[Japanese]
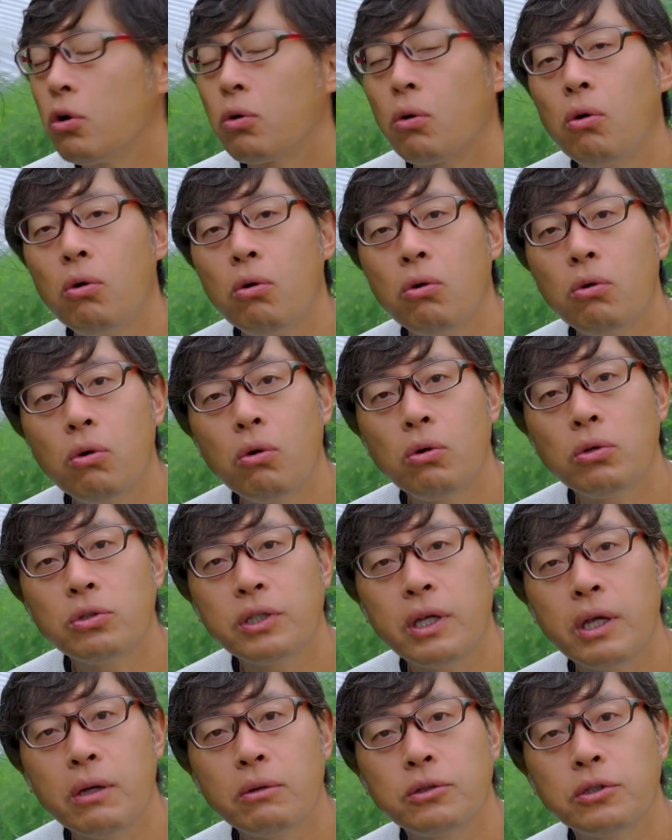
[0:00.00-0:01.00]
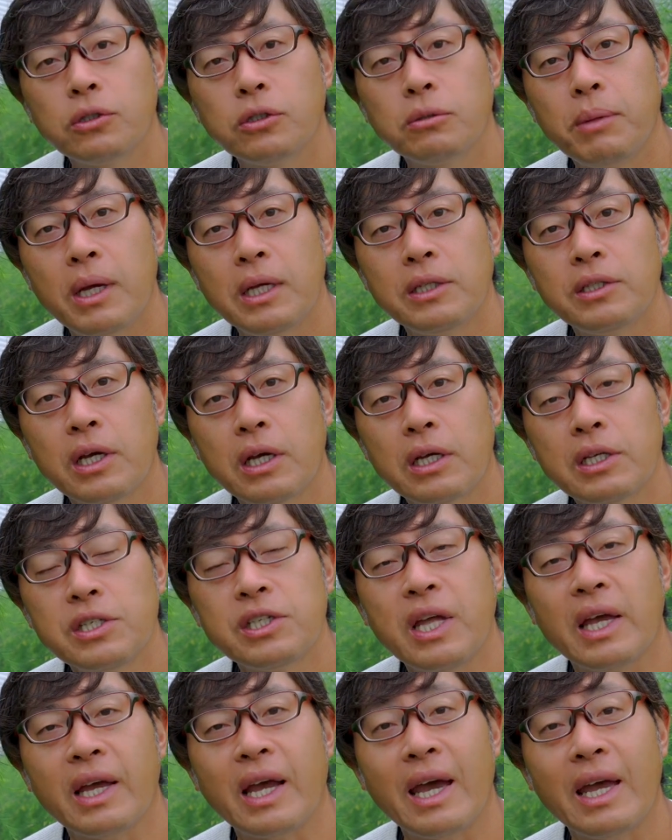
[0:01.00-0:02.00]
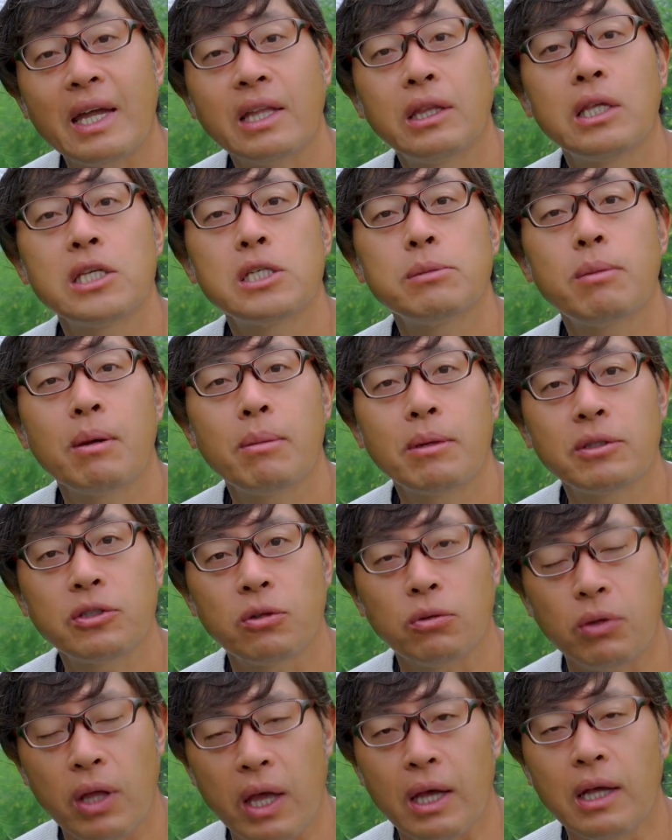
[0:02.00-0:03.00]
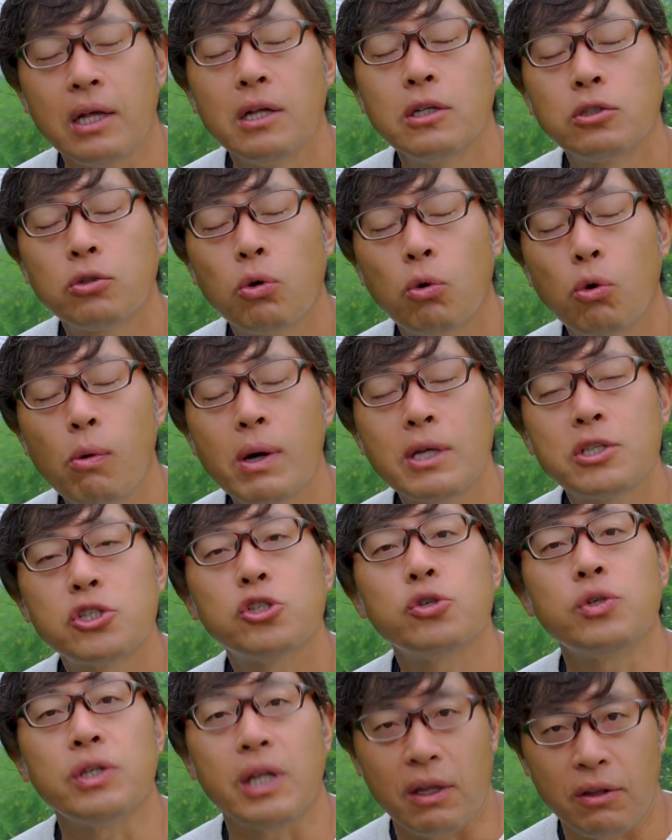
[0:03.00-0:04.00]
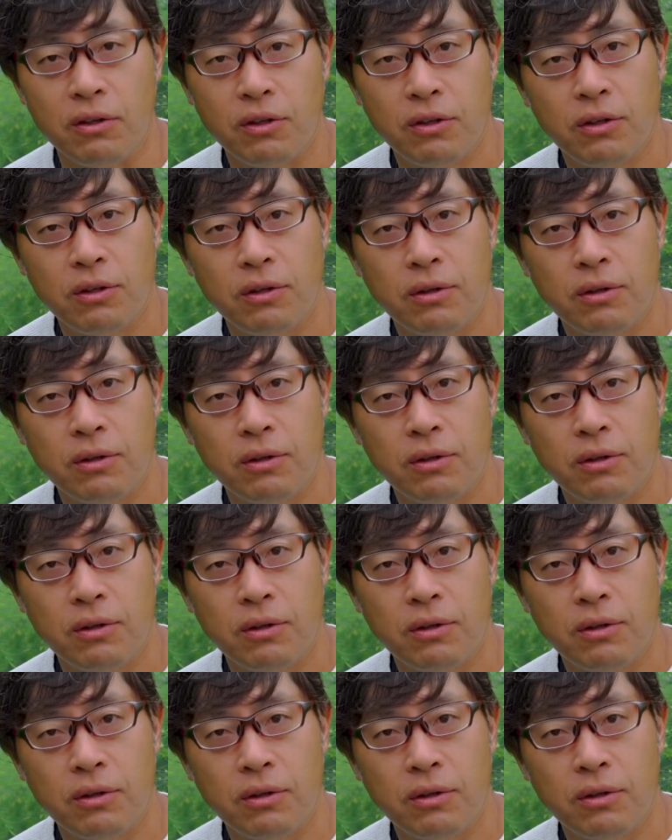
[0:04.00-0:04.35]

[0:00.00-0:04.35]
光合成をする面積自体が減ってしまいますのでそこは注意です